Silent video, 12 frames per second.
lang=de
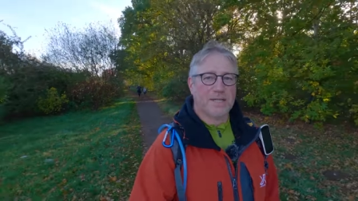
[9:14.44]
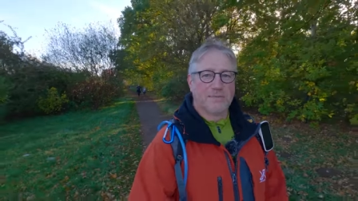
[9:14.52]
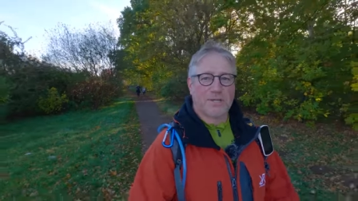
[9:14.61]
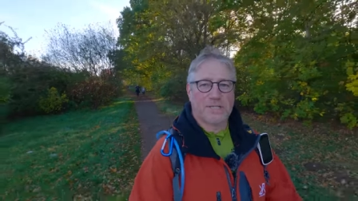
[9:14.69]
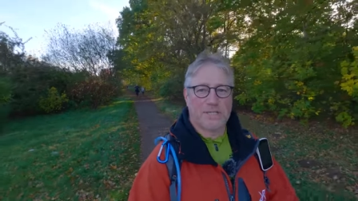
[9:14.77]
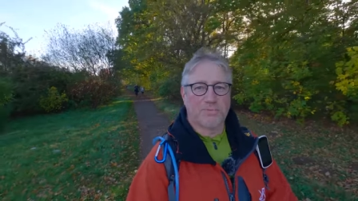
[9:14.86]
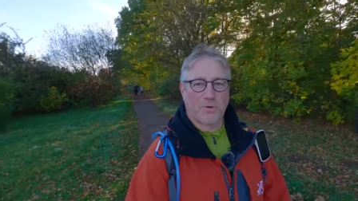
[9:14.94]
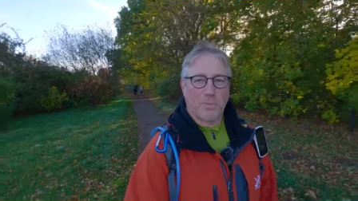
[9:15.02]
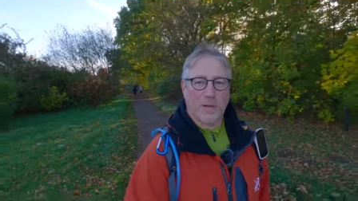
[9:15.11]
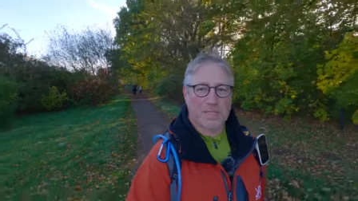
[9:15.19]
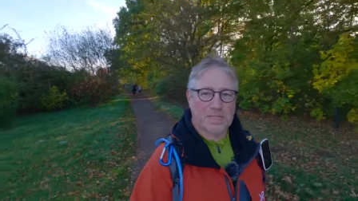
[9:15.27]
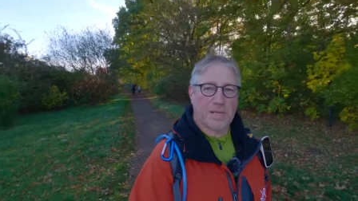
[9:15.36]
was die hier
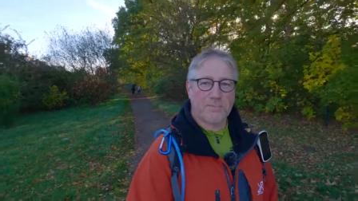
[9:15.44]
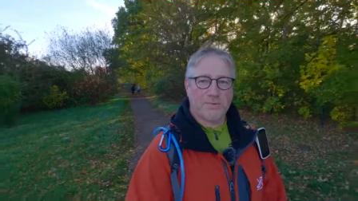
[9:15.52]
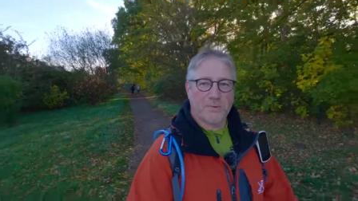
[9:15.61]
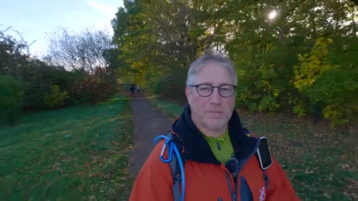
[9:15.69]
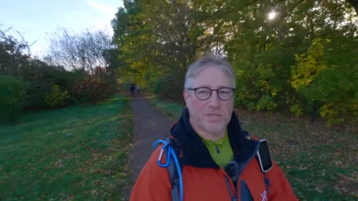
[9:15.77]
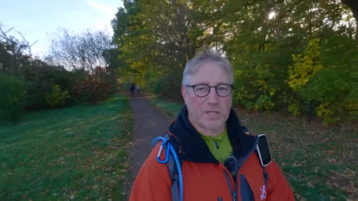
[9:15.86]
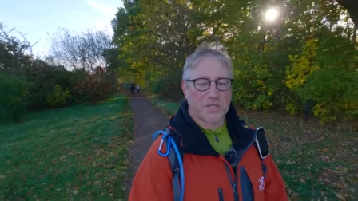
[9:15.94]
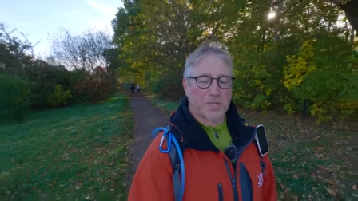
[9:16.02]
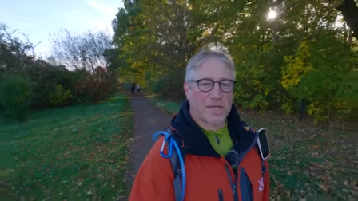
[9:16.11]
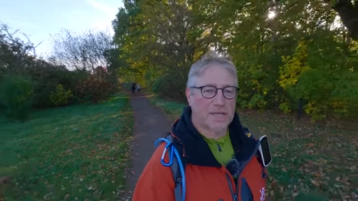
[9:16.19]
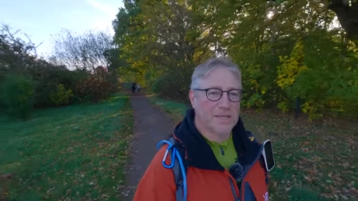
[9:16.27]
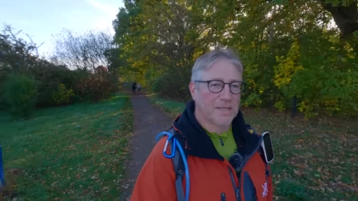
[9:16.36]
vorbereitet haben für uns an
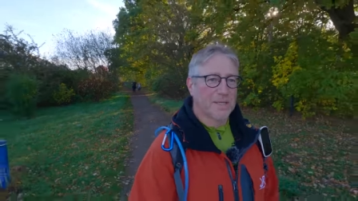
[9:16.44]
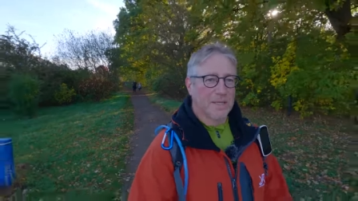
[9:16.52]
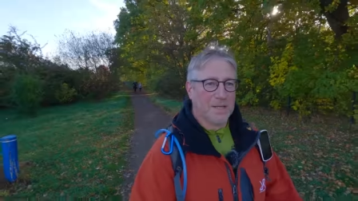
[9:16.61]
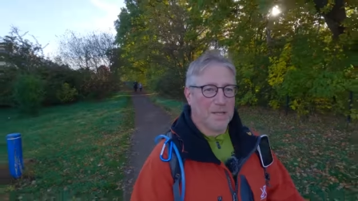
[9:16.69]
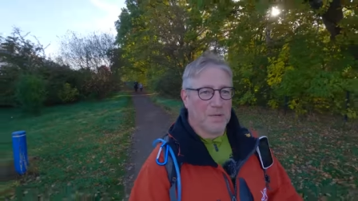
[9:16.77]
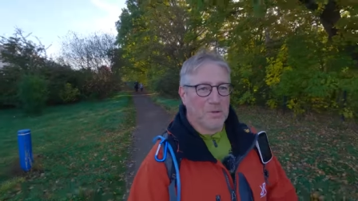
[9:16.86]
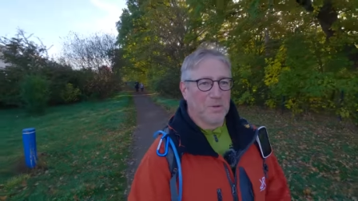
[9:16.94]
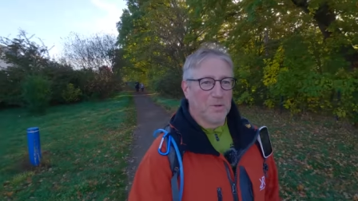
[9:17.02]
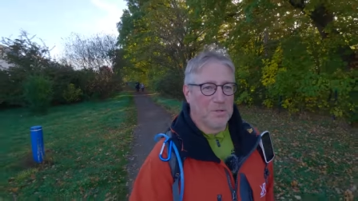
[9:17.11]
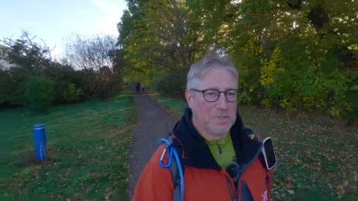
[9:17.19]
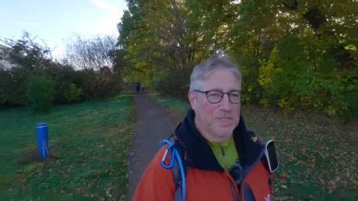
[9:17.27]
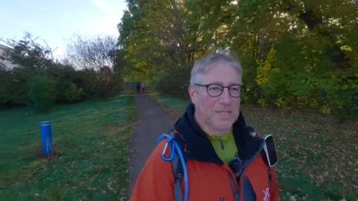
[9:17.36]
Strecke.
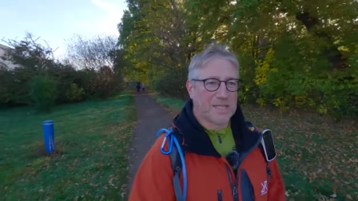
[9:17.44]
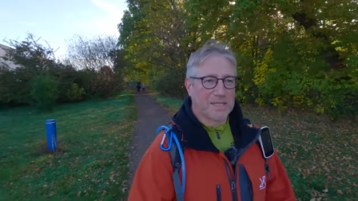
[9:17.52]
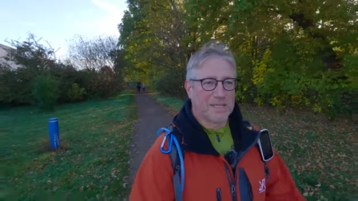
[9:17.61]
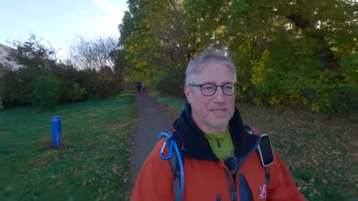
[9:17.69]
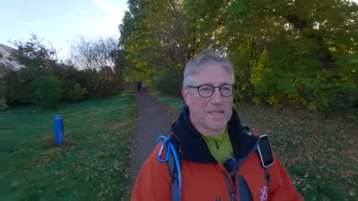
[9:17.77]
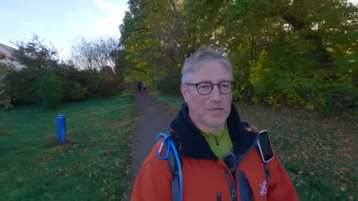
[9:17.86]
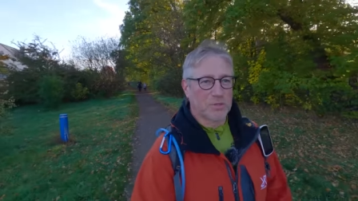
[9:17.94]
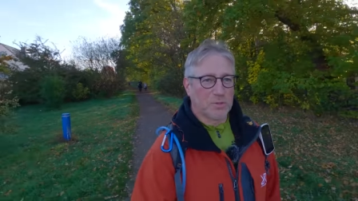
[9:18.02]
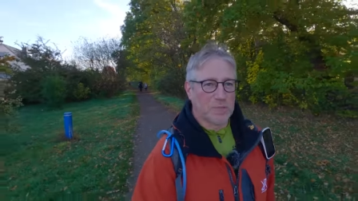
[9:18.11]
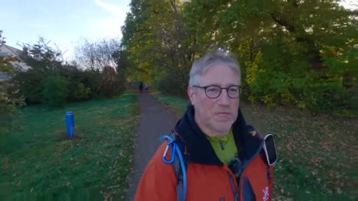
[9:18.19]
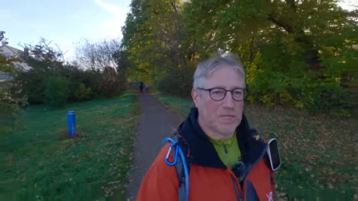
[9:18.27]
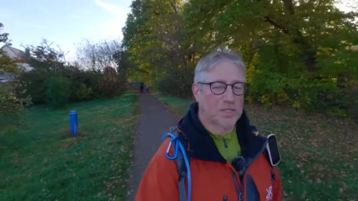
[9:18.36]
Und sind jetzt ja
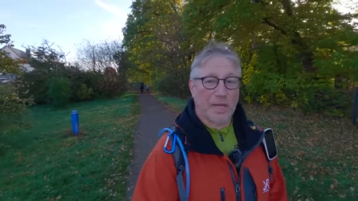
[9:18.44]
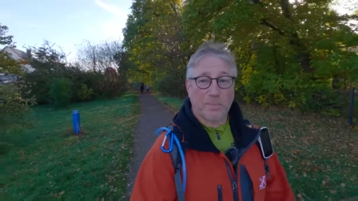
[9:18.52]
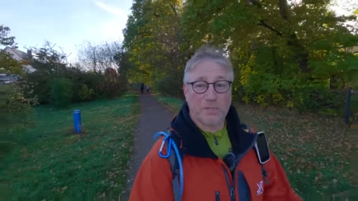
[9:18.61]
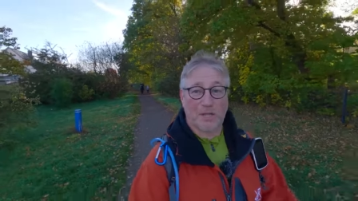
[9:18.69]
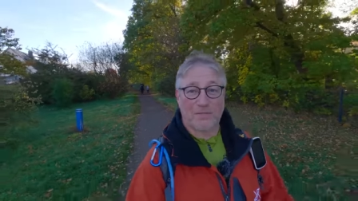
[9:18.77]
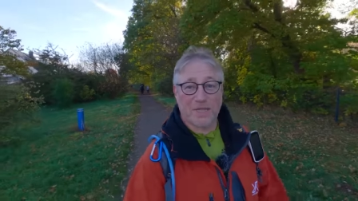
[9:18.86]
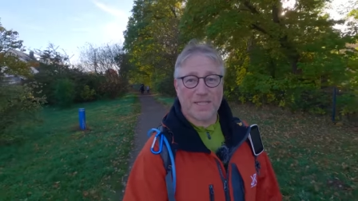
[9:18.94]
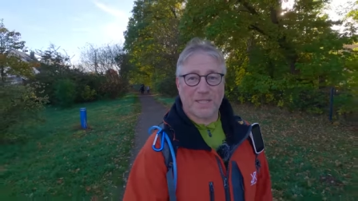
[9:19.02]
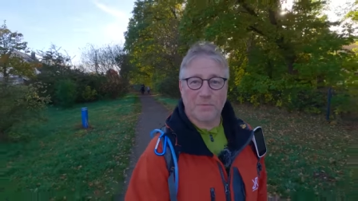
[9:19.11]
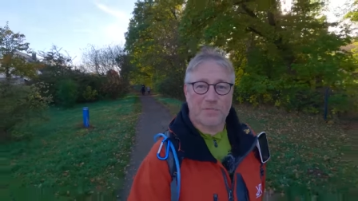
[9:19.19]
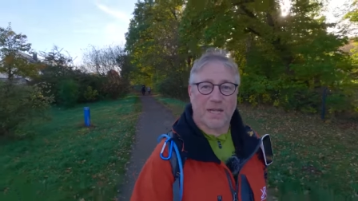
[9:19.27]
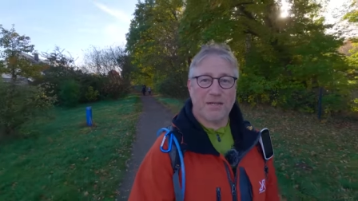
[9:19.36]
schon stramm unterwegs,
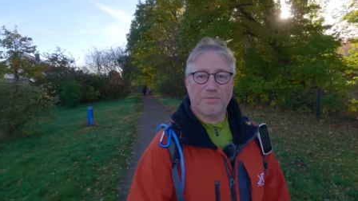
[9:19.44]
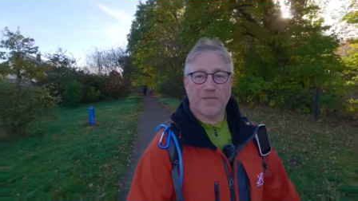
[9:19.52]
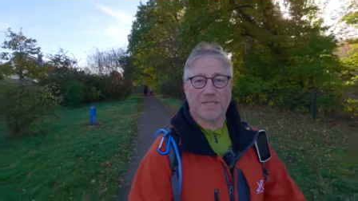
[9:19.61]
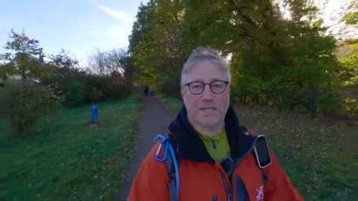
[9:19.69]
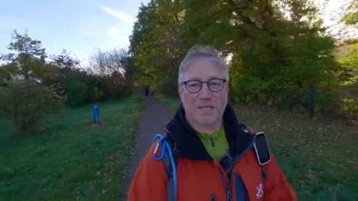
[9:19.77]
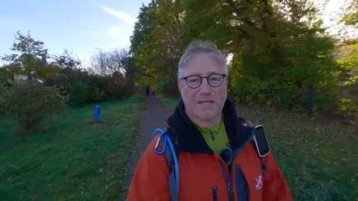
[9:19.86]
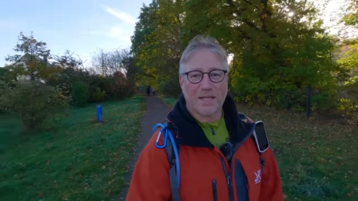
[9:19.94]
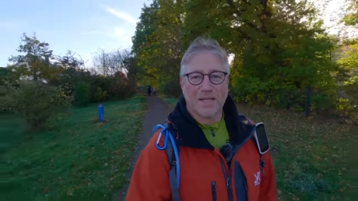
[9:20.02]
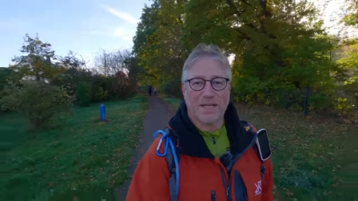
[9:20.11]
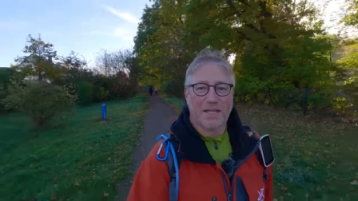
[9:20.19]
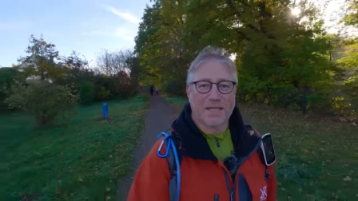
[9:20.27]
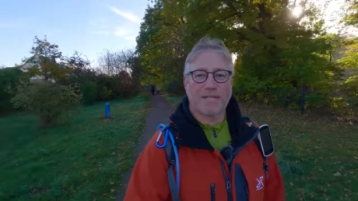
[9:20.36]
Kilometer 11 wie gesagt,
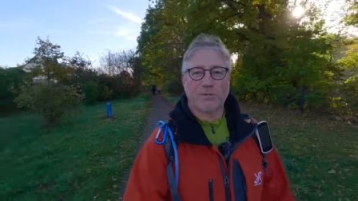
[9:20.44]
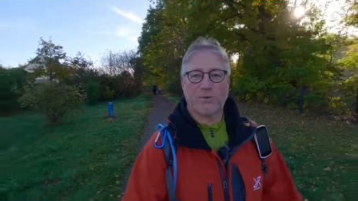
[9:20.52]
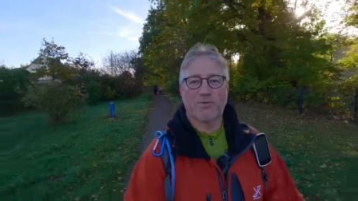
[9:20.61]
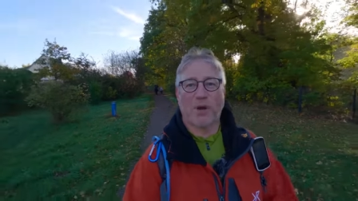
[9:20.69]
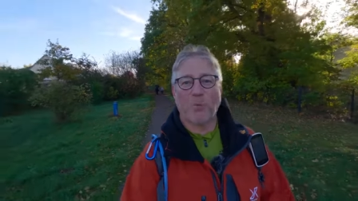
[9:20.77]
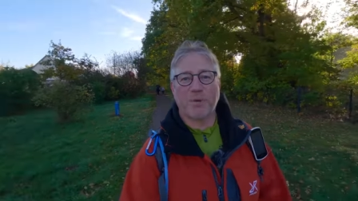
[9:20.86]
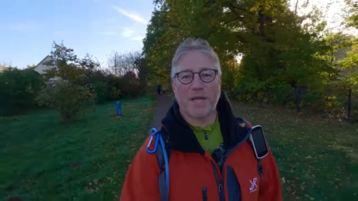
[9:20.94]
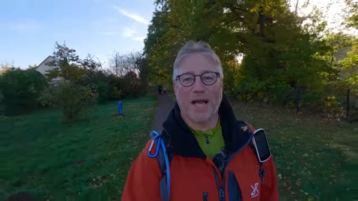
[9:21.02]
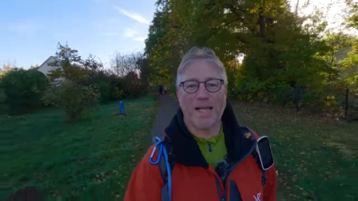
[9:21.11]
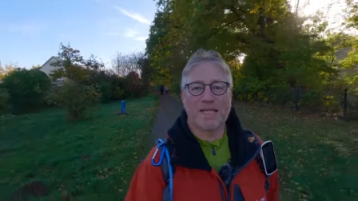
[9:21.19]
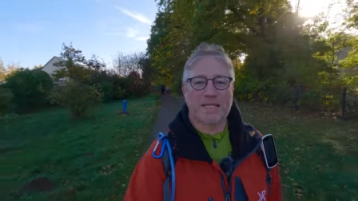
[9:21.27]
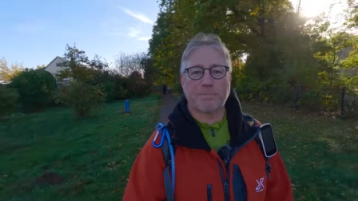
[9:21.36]
Richtung
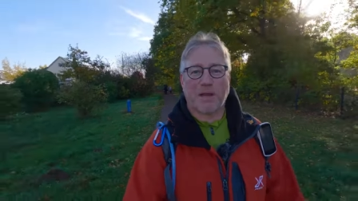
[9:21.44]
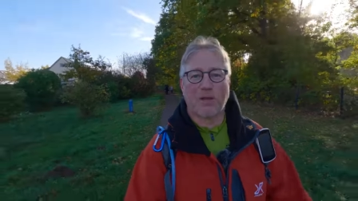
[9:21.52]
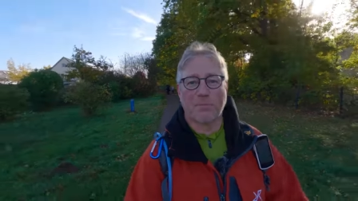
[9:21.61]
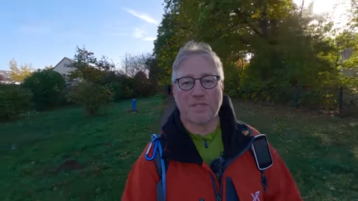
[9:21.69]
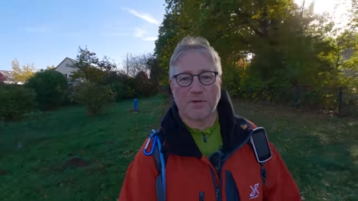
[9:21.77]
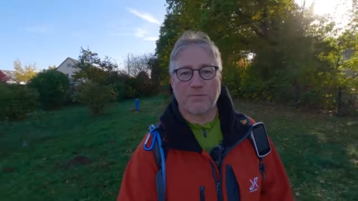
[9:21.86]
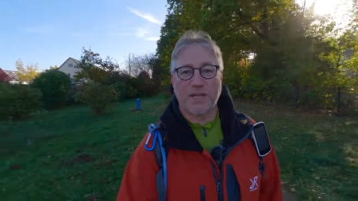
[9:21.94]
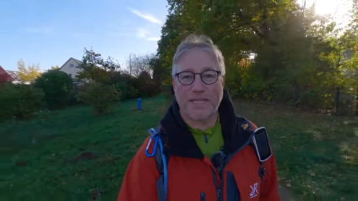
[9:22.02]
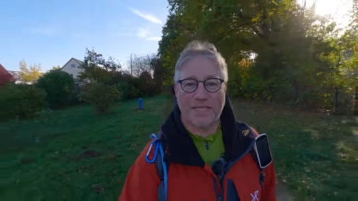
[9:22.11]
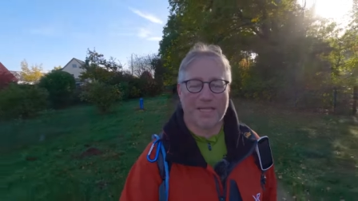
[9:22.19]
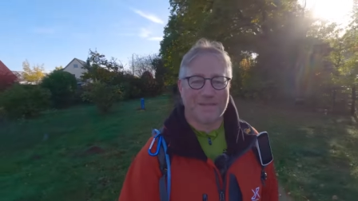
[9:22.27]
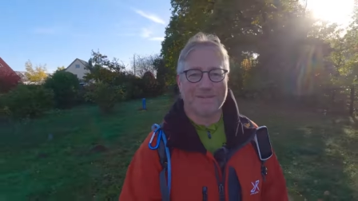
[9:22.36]
VP1, erst bei Kilometer
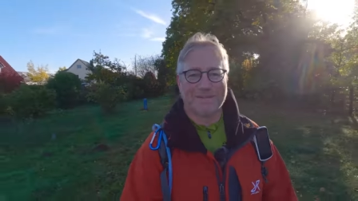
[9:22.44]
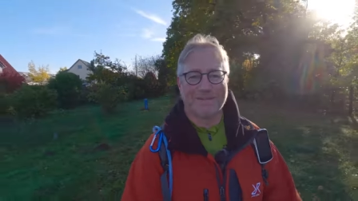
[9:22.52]
14.